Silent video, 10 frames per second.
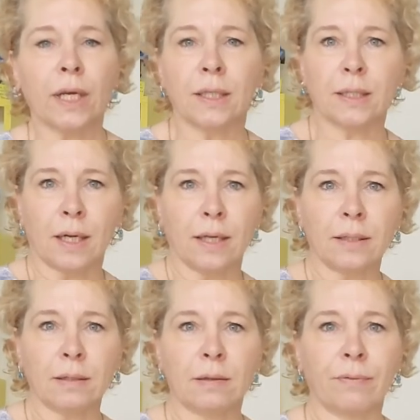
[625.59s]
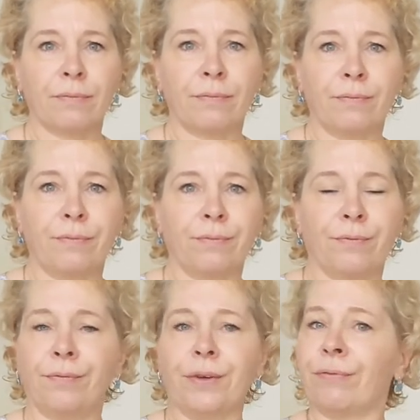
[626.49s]
Kind da ist,
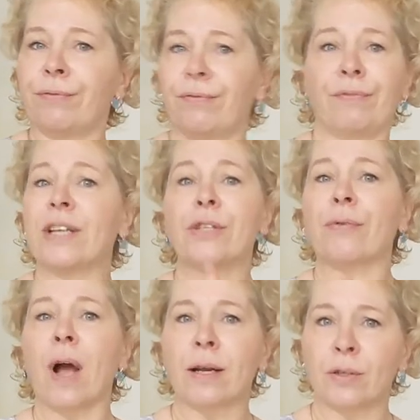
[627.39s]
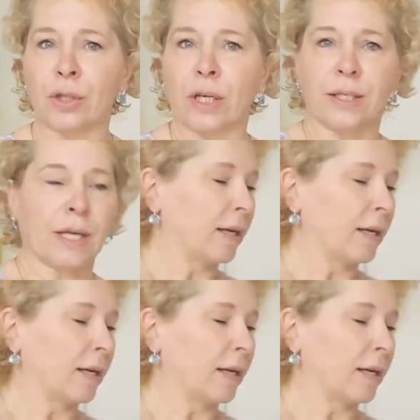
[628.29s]
wie, welche Fragen stelle ich